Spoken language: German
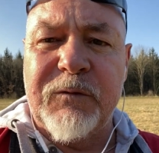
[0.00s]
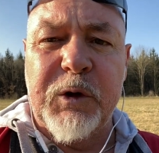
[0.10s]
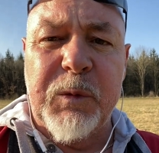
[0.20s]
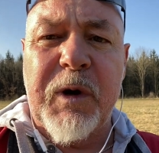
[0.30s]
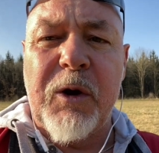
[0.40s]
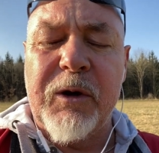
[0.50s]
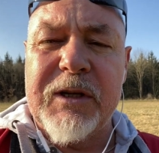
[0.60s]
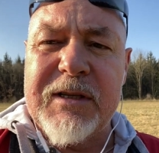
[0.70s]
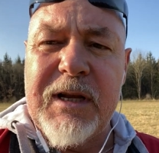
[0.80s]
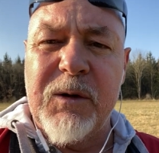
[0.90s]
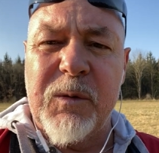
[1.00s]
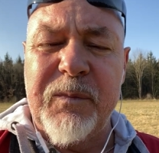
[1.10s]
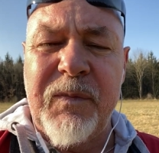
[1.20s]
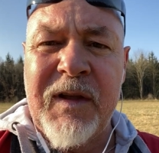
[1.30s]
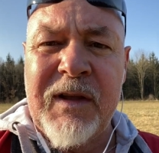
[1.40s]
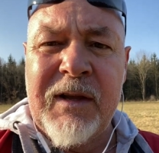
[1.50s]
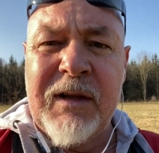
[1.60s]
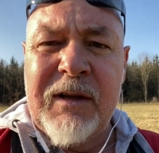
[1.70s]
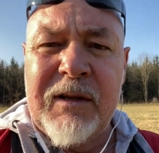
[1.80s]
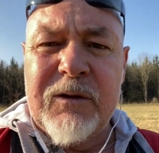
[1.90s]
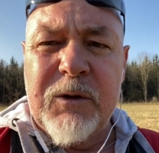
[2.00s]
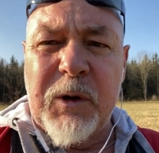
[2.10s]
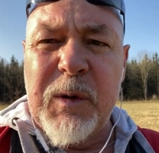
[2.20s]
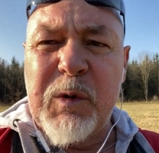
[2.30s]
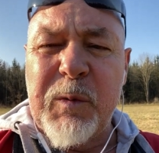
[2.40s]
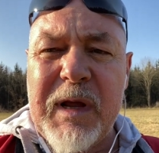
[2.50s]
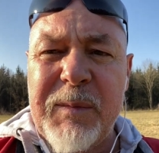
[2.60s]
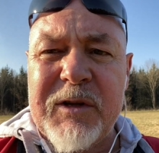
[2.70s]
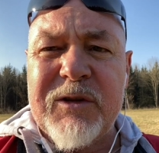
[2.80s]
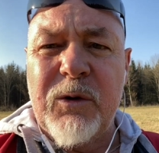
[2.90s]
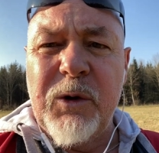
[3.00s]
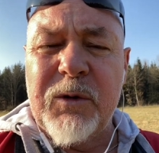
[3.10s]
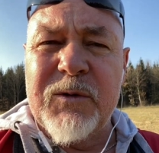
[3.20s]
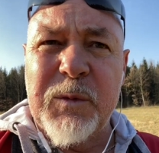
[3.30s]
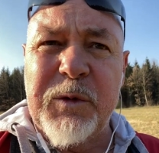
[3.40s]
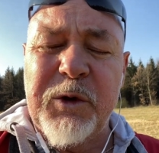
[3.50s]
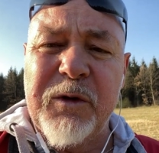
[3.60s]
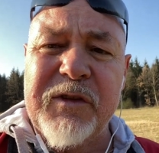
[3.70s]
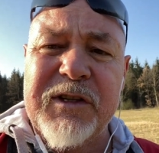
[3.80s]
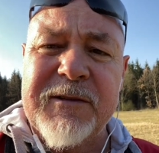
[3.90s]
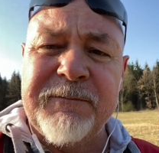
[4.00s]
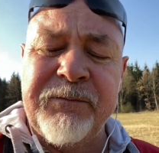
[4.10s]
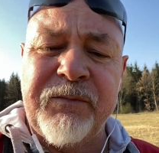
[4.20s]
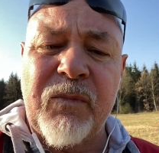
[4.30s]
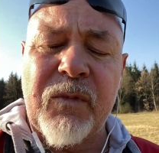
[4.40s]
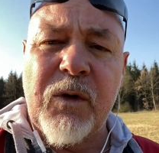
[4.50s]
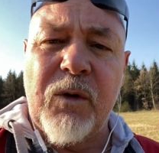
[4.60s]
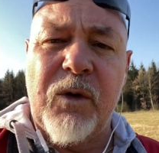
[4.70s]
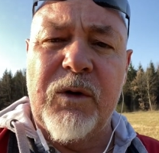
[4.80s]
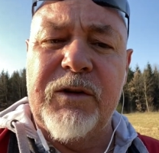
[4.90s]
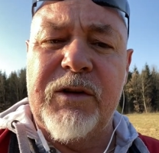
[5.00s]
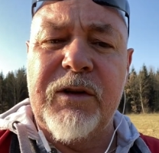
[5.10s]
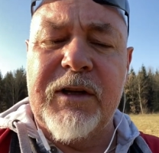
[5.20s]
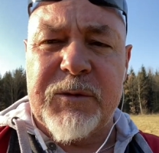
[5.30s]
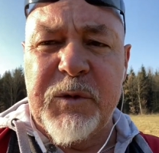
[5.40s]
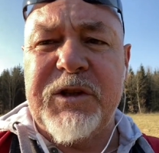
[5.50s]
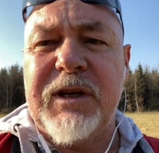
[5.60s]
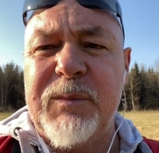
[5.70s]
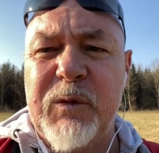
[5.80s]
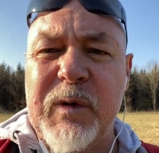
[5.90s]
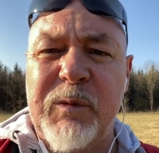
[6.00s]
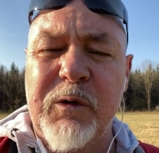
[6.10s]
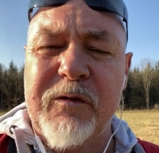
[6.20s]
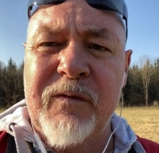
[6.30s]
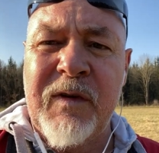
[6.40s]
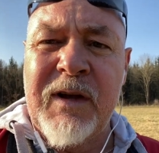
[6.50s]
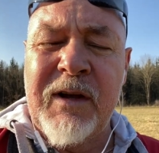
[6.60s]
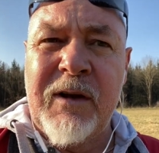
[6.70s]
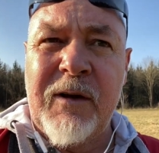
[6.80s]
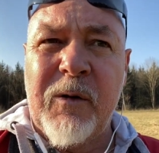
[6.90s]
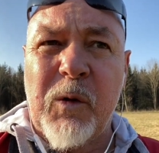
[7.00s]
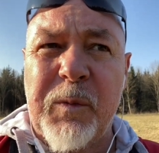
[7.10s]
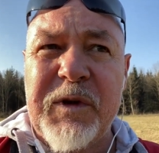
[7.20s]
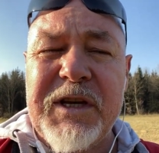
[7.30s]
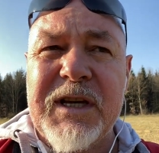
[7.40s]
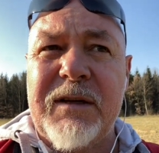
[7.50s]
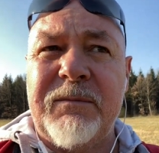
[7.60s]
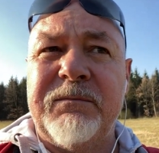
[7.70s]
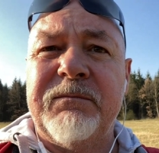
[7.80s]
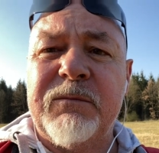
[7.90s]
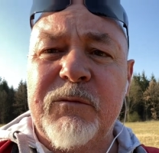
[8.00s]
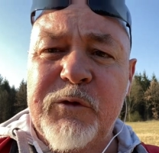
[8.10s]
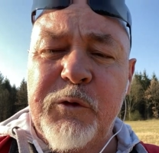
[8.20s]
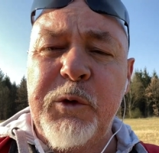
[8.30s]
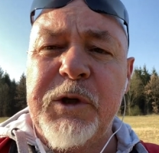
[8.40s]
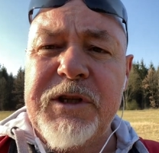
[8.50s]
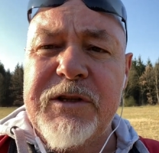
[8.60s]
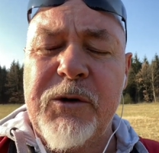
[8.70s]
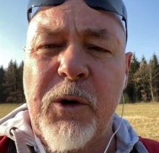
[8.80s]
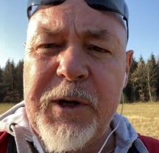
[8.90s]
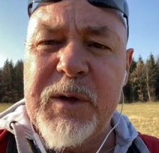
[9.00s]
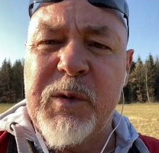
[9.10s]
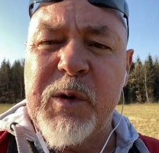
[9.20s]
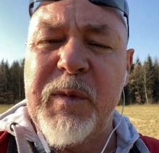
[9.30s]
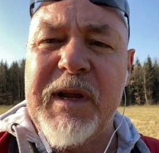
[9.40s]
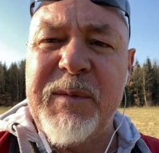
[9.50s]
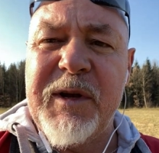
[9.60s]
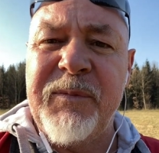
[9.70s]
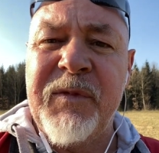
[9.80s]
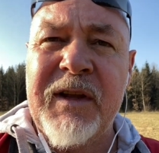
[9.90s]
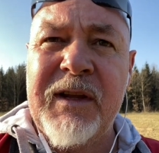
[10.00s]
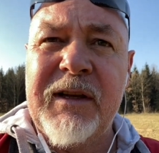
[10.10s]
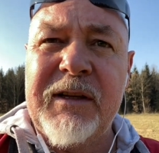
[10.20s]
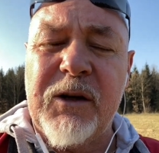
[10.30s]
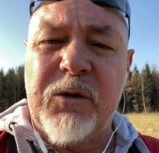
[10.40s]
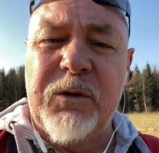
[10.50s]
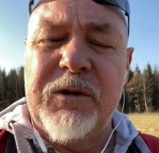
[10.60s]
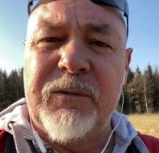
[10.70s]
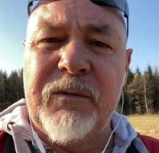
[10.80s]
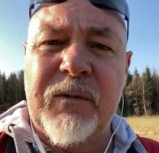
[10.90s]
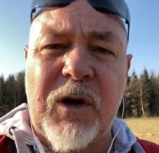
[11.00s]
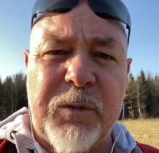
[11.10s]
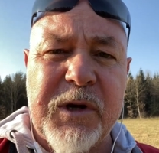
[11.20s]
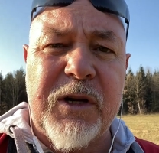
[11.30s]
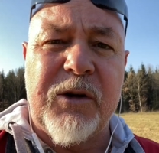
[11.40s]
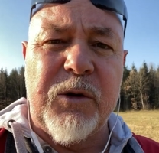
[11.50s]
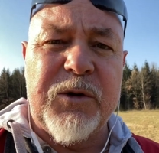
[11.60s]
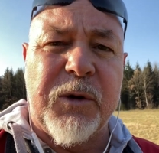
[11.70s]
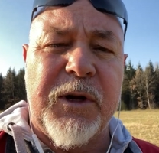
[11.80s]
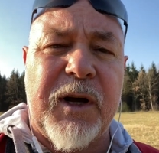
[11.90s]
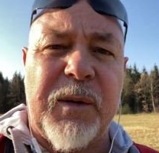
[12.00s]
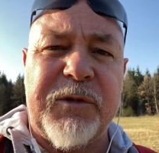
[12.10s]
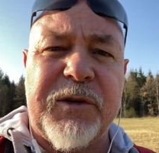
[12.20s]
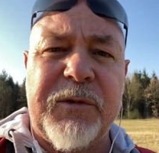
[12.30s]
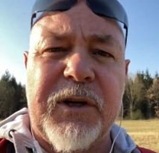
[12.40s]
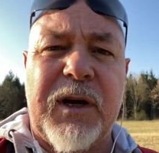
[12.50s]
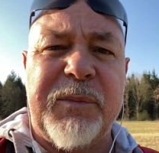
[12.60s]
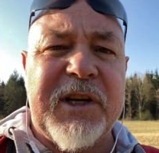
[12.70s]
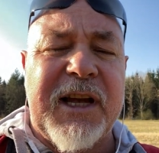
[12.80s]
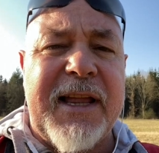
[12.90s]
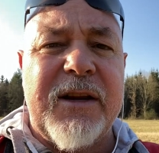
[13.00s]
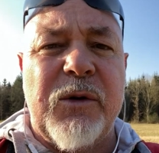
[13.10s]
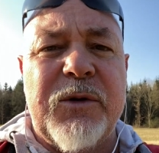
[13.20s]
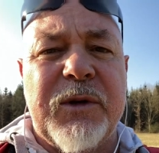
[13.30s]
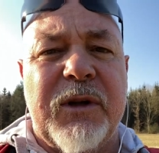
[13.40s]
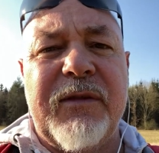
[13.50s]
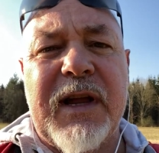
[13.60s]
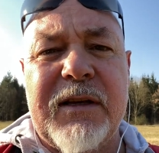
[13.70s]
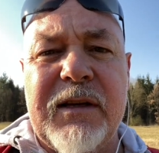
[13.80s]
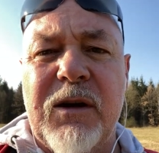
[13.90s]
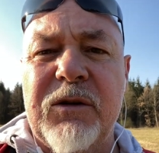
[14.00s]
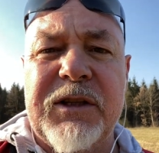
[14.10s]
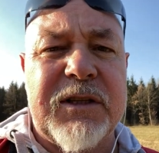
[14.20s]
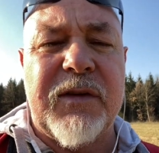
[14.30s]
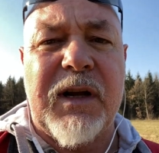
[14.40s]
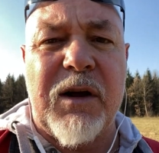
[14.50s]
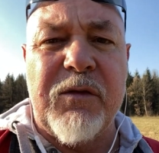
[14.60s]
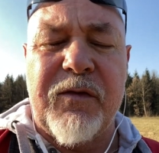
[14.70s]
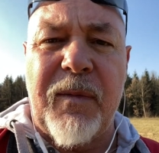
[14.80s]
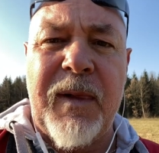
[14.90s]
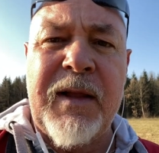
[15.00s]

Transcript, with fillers: führen bei euren Zielgruppen zu neuen Problemen, zu Lücken, zu Bedürfnissen. Und jetzt müsst ihr eben überprüfen, ob ihr für diese neuen Probleme der Kunden auch wirklich Lösungen habt. Ja, habt ihr keine Lösungen, werdet ihr auch nichts verkaufen.